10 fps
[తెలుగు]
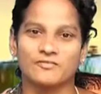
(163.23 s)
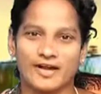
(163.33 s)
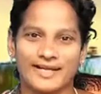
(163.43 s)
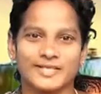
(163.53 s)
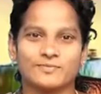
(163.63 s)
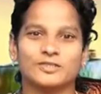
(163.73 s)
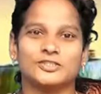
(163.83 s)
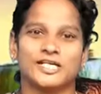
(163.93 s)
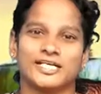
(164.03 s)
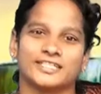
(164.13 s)
వాక్యంను
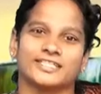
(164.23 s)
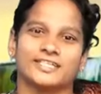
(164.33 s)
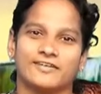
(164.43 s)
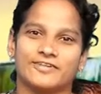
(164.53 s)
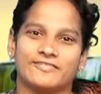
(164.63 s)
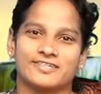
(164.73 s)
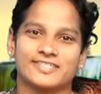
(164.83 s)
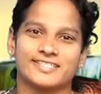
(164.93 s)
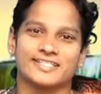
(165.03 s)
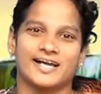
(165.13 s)
జాగ్రత్తగా
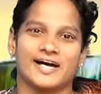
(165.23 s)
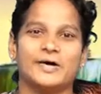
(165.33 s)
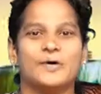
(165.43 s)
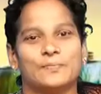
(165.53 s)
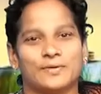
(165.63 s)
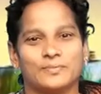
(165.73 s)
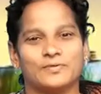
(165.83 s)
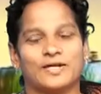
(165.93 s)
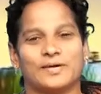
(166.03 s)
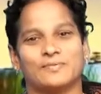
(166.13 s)
వినవలసిందిగా
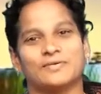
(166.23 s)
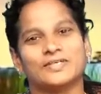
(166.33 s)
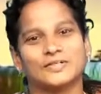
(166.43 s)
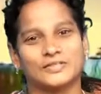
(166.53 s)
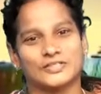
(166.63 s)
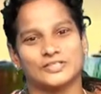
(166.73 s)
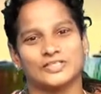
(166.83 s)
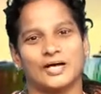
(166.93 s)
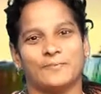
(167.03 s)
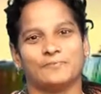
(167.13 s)
ప్రభు నామున
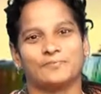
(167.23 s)
కోరుచున్నాం